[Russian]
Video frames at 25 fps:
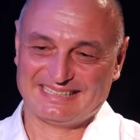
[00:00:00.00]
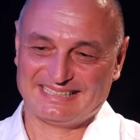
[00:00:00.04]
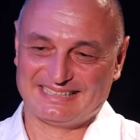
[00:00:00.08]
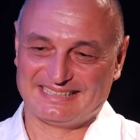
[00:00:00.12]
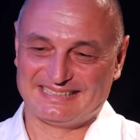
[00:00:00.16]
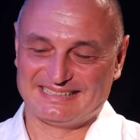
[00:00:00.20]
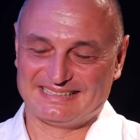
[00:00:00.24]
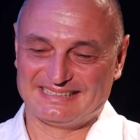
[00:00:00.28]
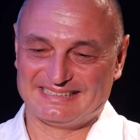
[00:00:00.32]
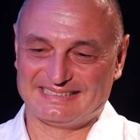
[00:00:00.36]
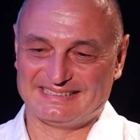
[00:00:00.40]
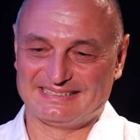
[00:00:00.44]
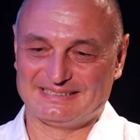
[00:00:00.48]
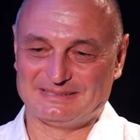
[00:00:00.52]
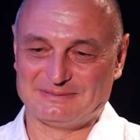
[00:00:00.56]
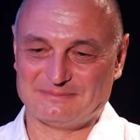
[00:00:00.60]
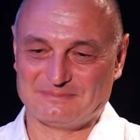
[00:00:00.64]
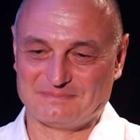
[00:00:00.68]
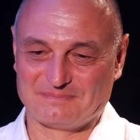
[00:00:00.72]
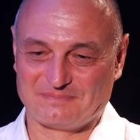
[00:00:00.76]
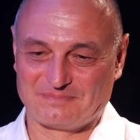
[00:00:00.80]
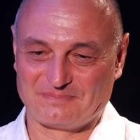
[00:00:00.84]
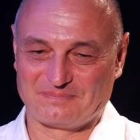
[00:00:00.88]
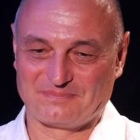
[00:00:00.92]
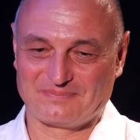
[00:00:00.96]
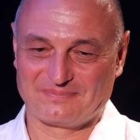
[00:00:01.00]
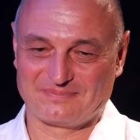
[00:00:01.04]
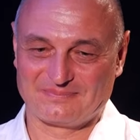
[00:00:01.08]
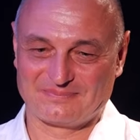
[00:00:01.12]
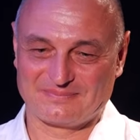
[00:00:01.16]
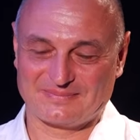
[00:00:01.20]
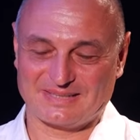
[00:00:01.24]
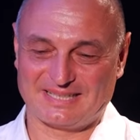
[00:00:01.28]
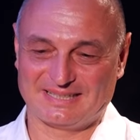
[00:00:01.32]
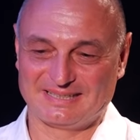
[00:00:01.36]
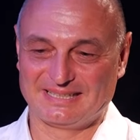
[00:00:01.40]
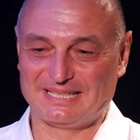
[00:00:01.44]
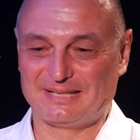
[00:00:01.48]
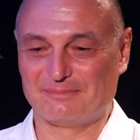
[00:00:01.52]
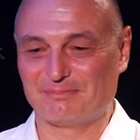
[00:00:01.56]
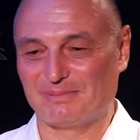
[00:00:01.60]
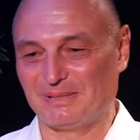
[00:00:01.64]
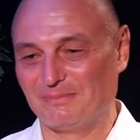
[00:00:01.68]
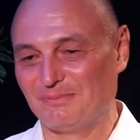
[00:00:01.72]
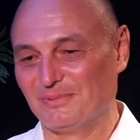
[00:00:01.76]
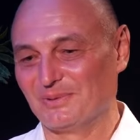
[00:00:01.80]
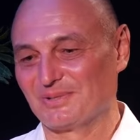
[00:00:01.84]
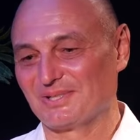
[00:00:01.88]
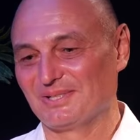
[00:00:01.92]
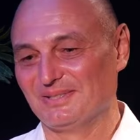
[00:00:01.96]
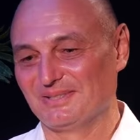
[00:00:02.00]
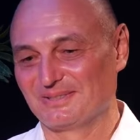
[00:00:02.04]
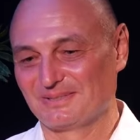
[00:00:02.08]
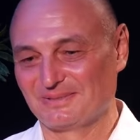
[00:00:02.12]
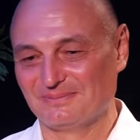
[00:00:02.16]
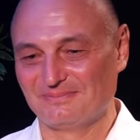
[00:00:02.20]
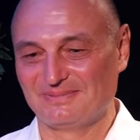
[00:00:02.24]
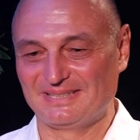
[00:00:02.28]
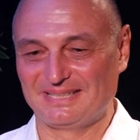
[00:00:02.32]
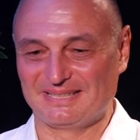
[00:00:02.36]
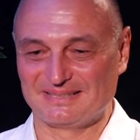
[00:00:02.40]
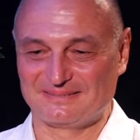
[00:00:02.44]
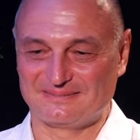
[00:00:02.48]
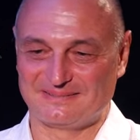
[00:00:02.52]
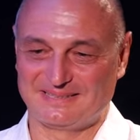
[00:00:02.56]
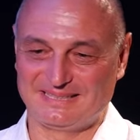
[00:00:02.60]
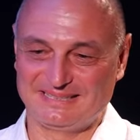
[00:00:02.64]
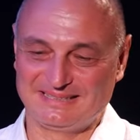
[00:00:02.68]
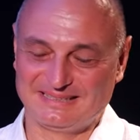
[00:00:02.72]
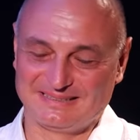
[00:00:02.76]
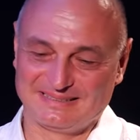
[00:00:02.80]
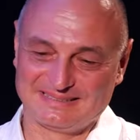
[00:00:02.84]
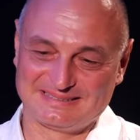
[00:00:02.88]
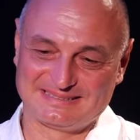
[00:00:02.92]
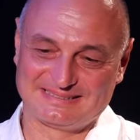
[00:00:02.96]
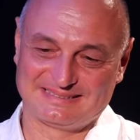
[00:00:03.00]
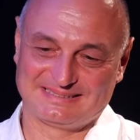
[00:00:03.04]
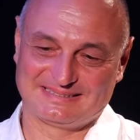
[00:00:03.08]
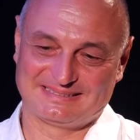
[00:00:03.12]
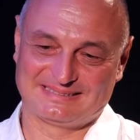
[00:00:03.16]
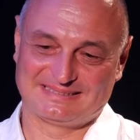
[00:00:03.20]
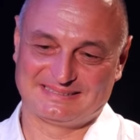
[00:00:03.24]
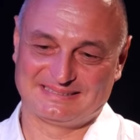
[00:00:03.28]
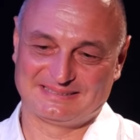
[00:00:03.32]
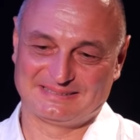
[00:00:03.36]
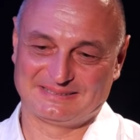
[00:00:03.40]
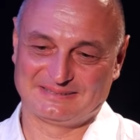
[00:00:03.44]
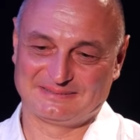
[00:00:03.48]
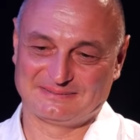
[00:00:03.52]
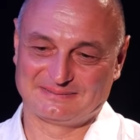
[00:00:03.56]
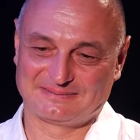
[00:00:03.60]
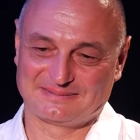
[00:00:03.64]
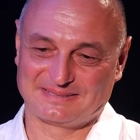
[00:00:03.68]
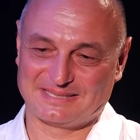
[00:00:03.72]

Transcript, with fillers: э, одна помощница у меня отвалилась, э,